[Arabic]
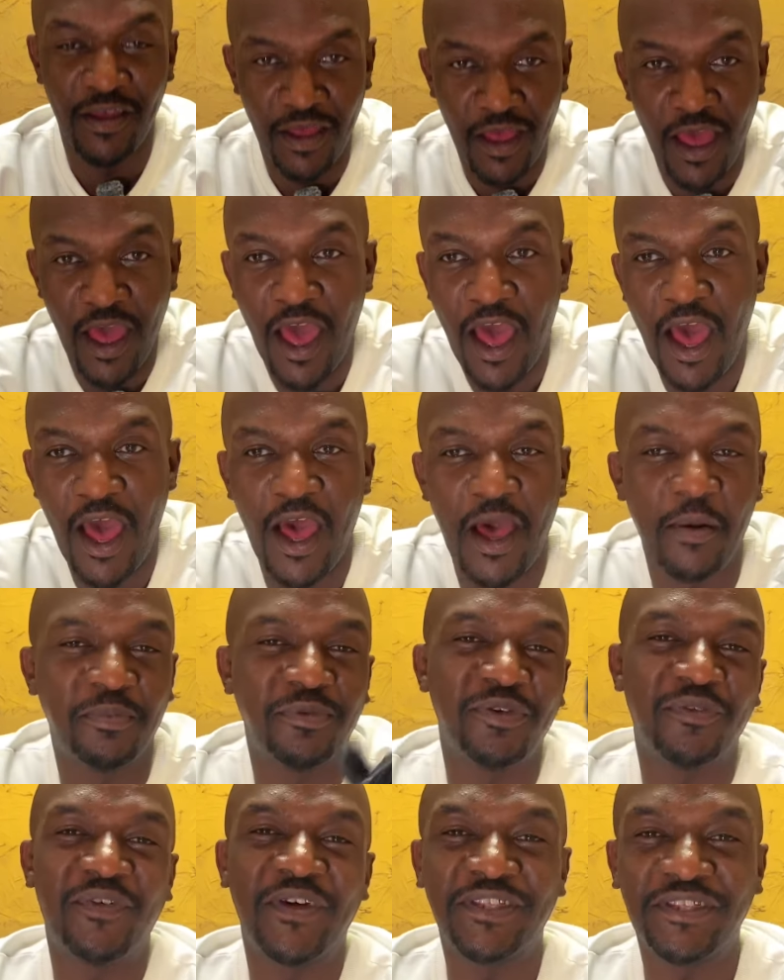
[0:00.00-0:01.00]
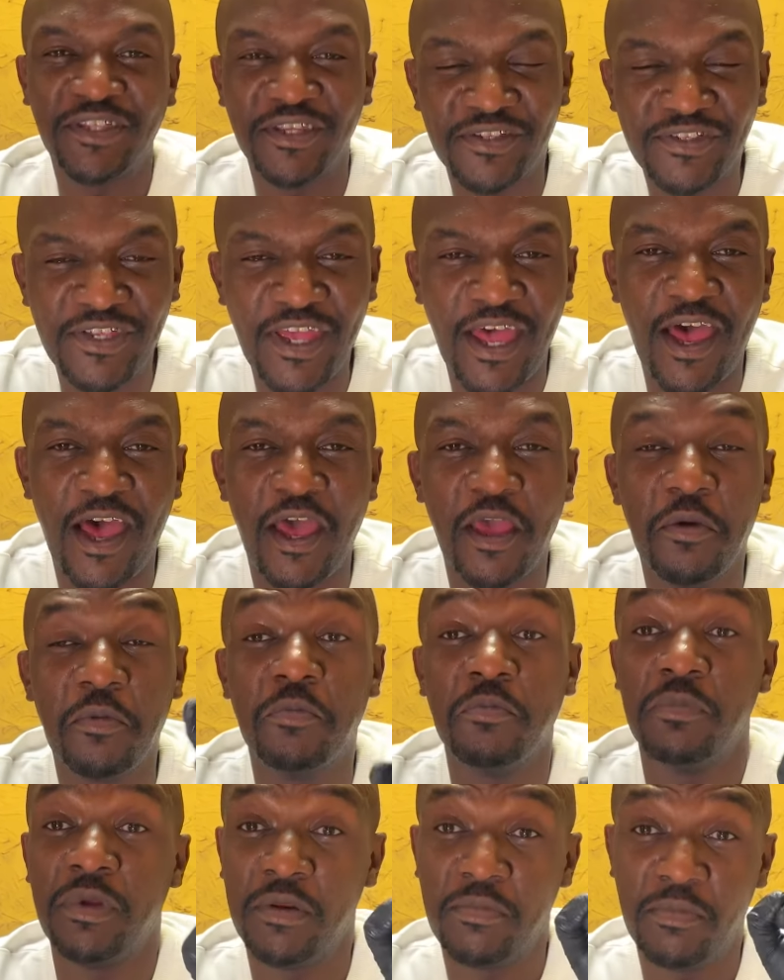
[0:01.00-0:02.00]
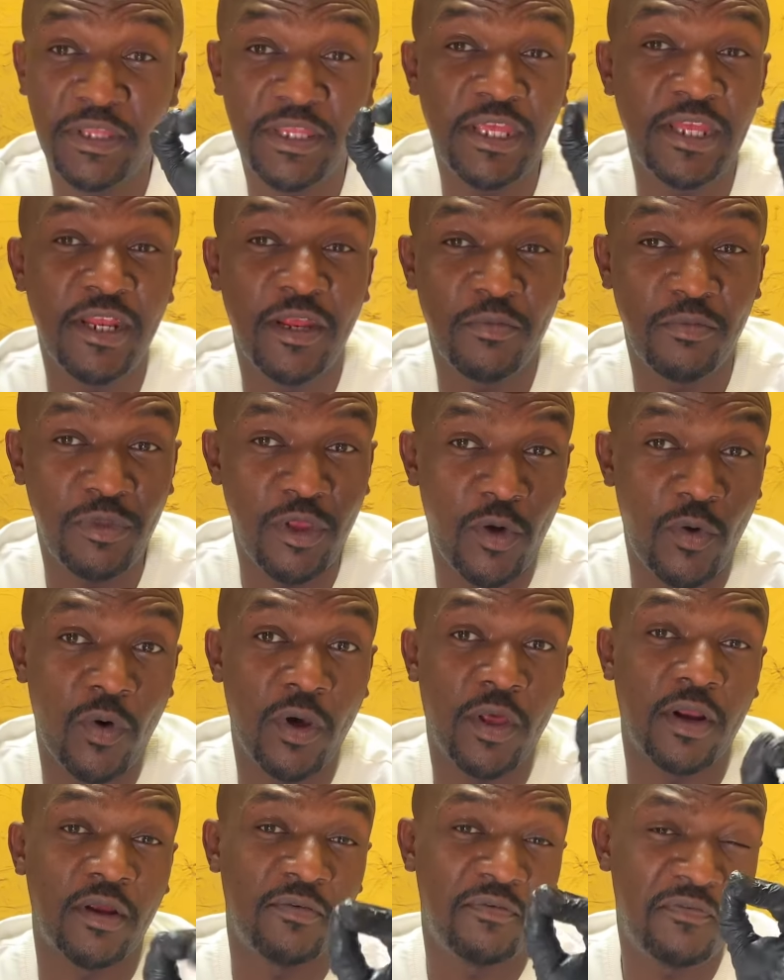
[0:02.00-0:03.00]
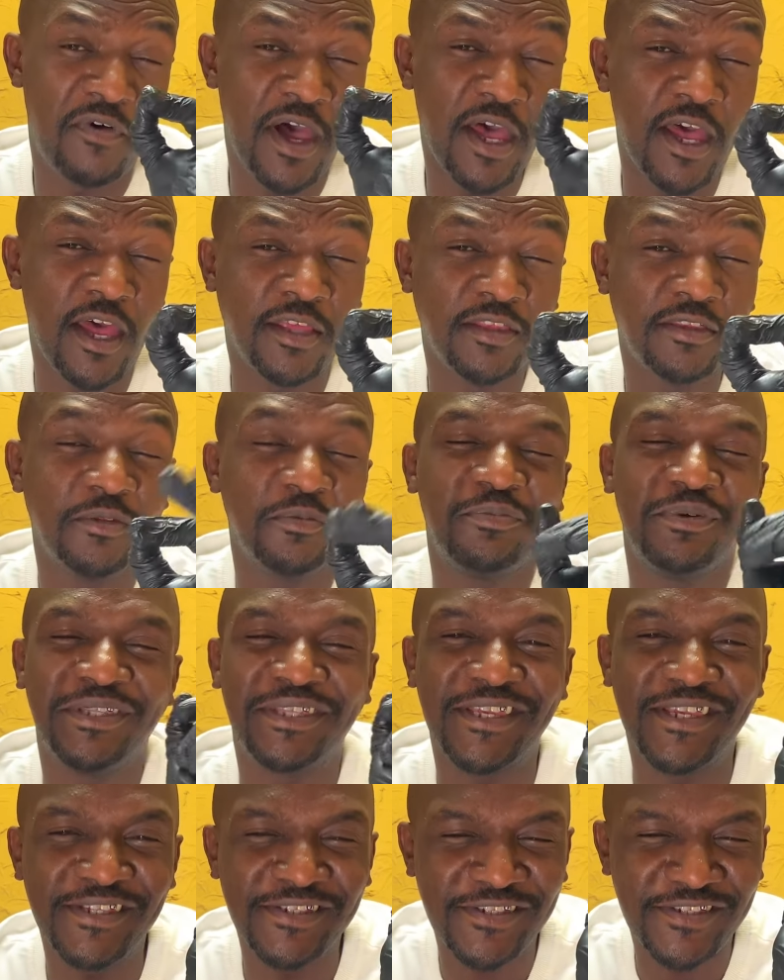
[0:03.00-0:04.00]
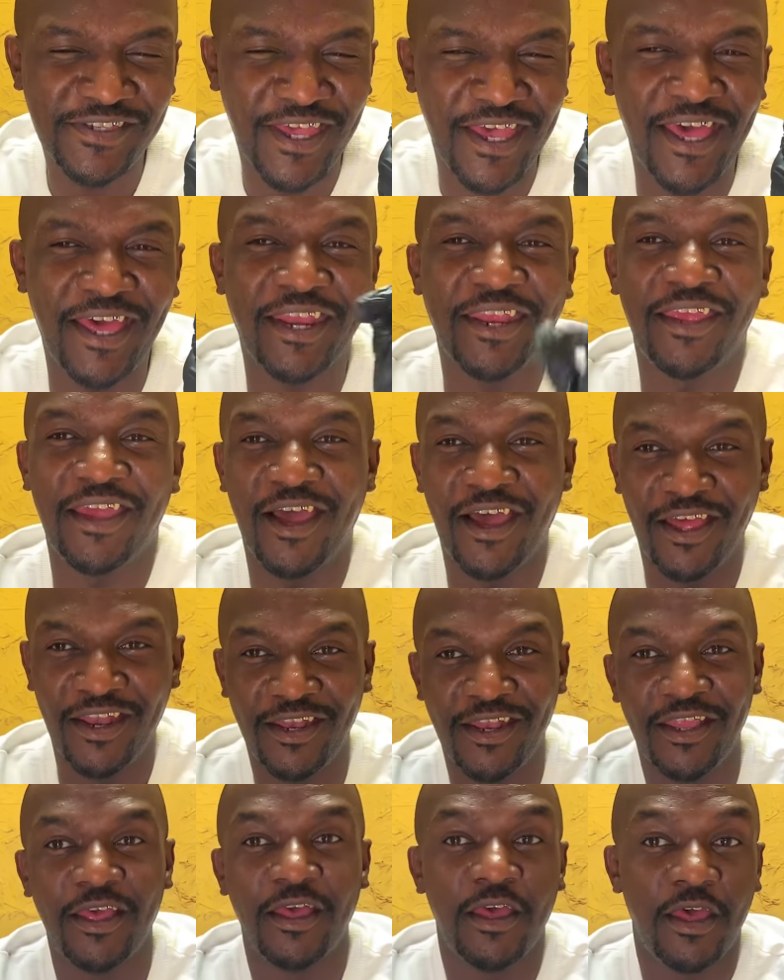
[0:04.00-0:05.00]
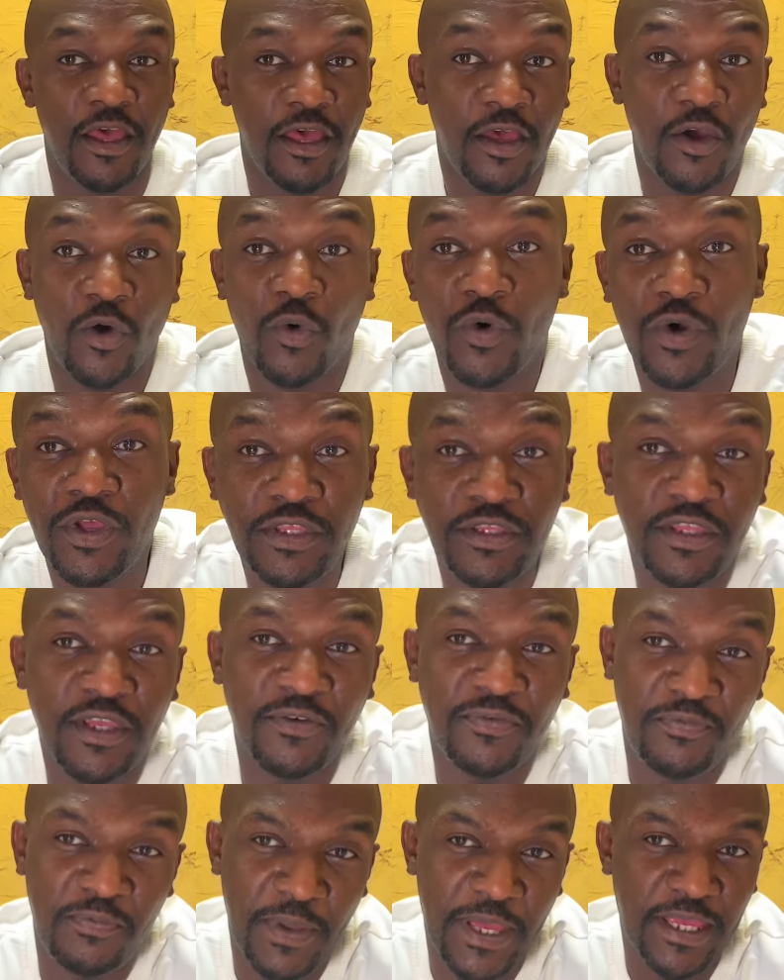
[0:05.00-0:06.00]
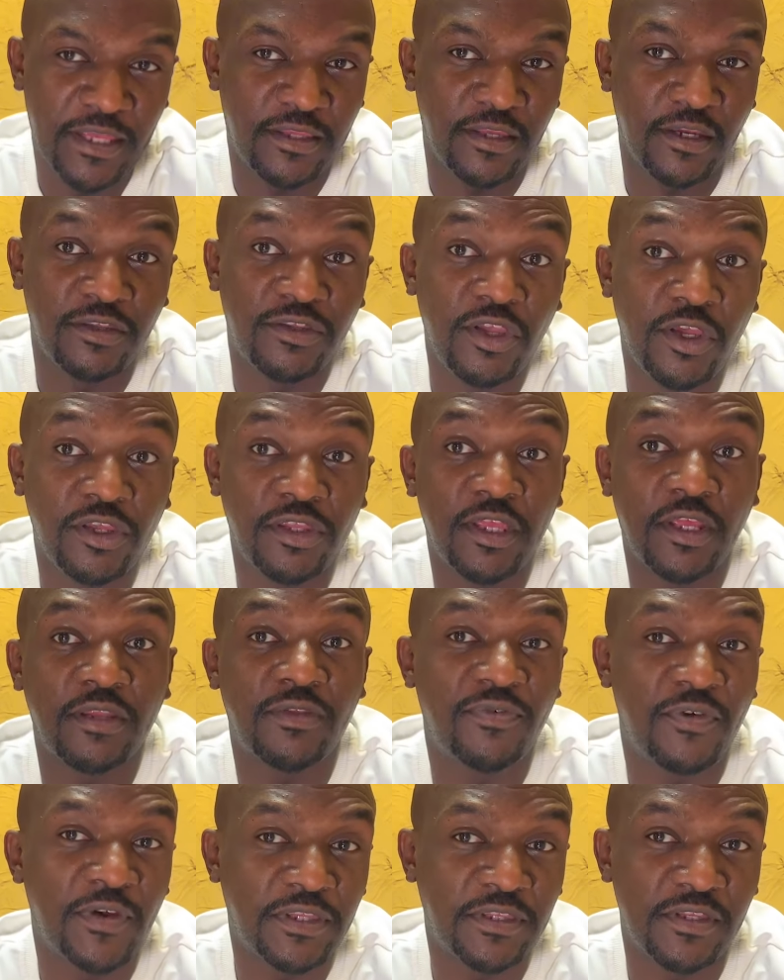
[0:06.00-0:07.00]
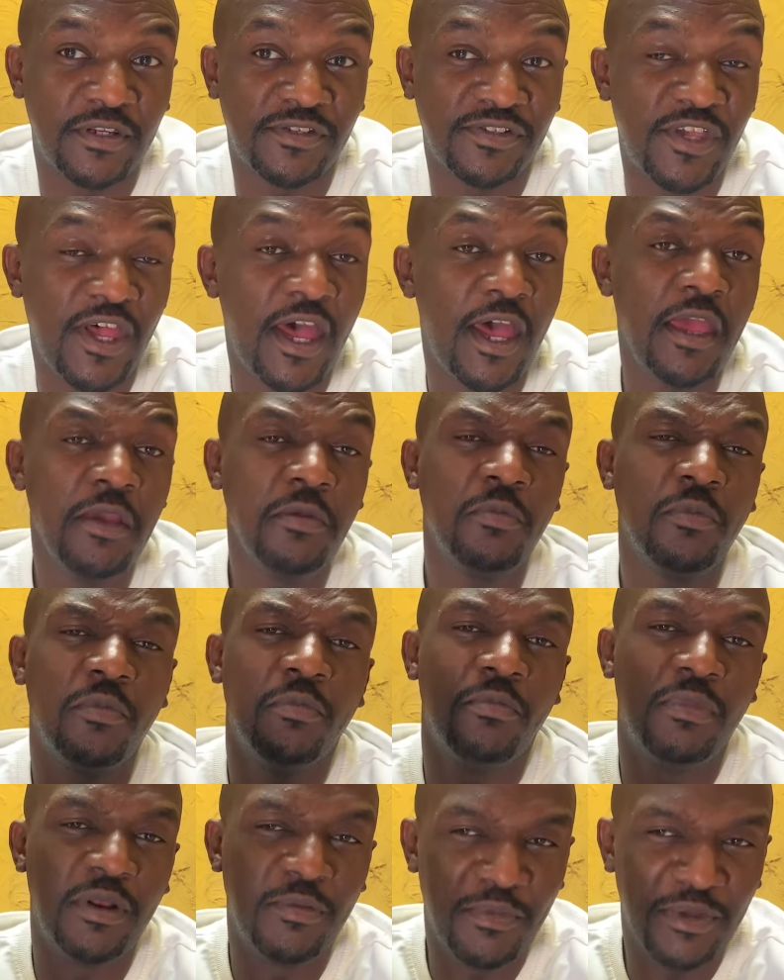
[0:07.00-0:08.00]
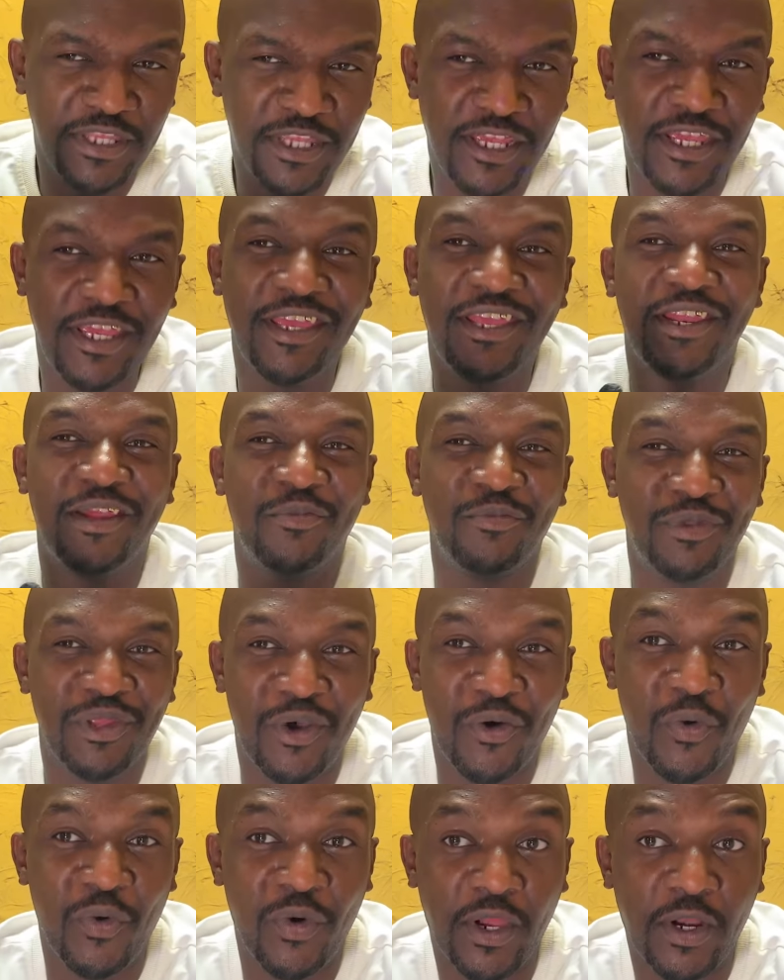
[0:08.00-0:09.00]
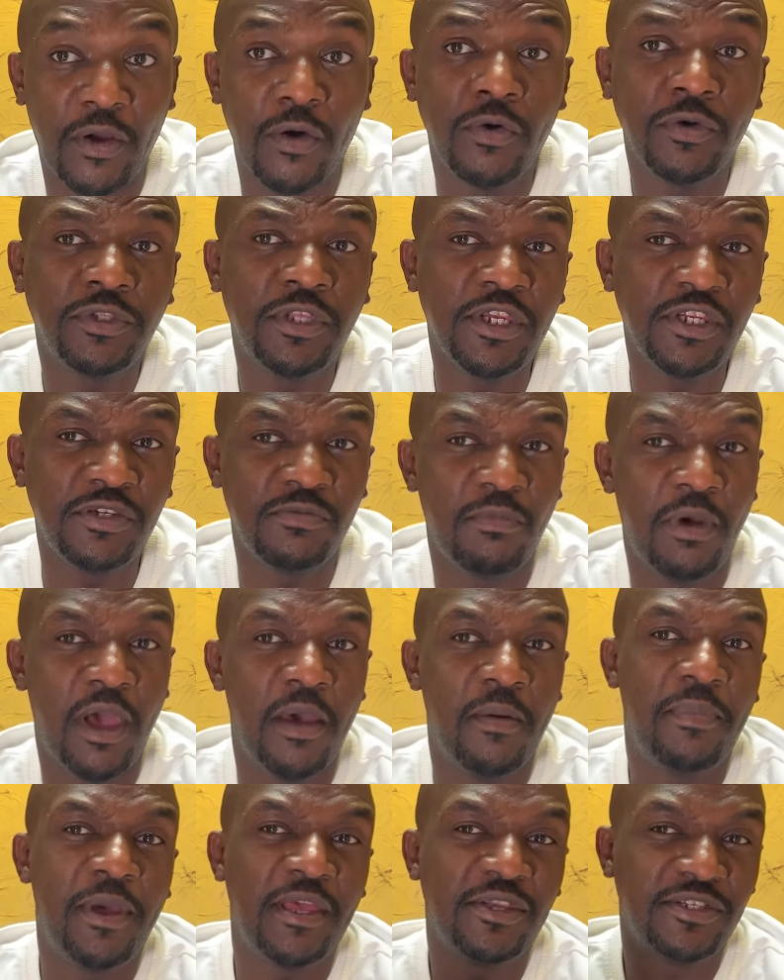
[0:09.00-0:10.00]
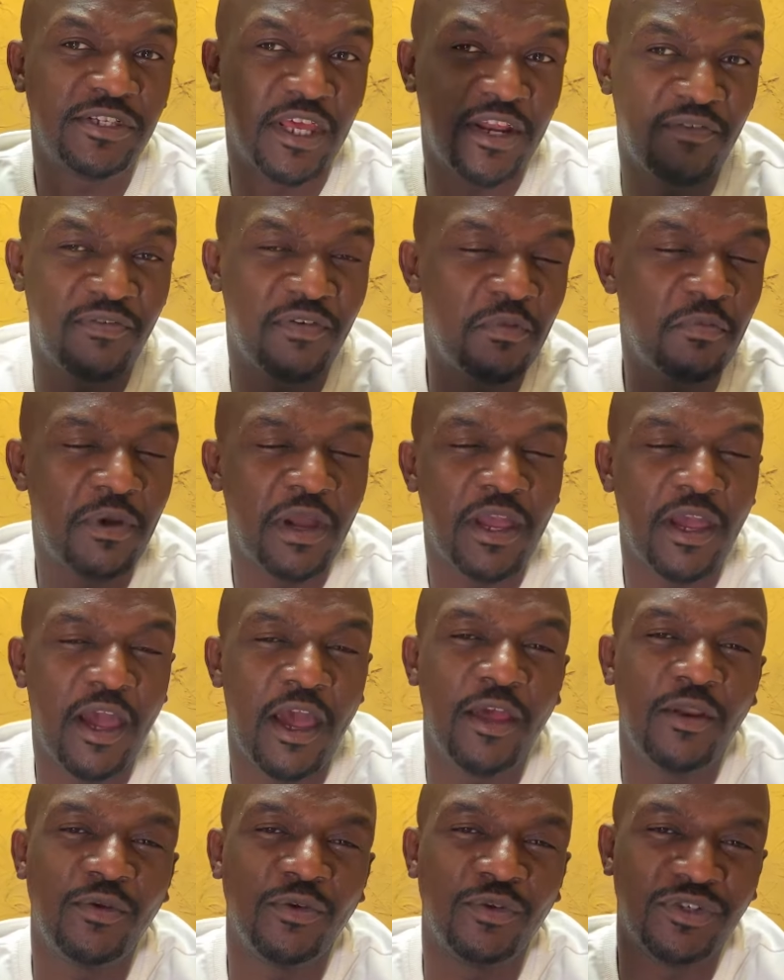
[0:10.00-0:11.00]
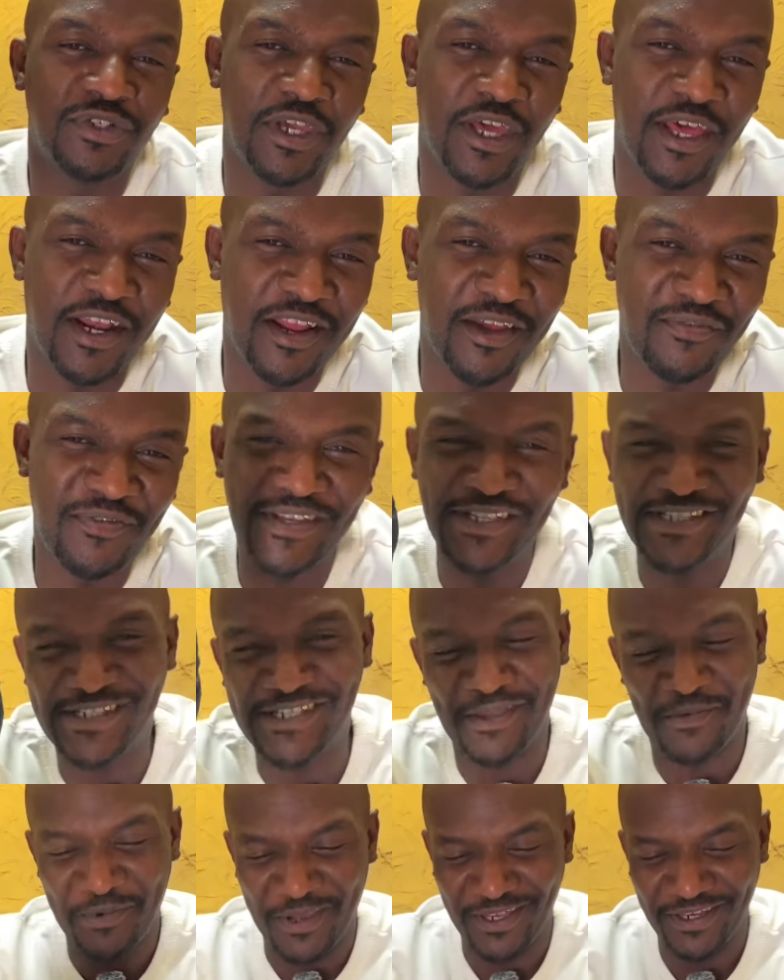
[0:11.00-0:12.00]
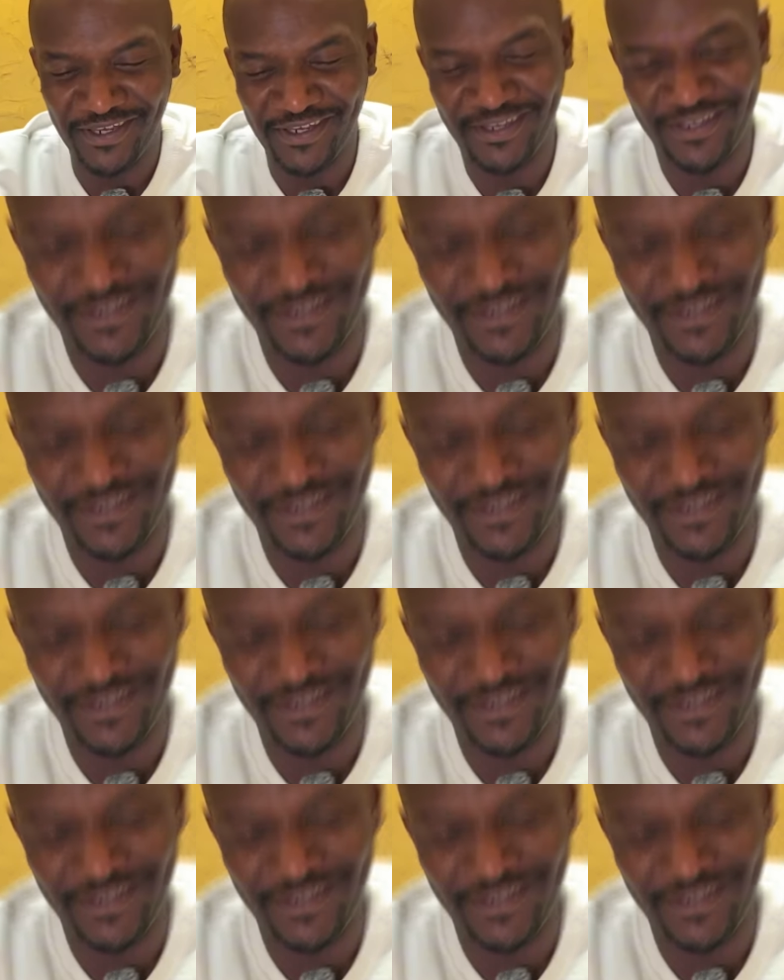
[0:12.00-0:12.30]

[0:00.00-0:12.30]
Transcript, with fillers: حاب تفطر صائم بالمدينة المنورة فقط بتسعة ريال وانت في بيتك تقدر تفطر صائم بالمدينة المنورة وتجمع بين شرف المكان وشرف الزمان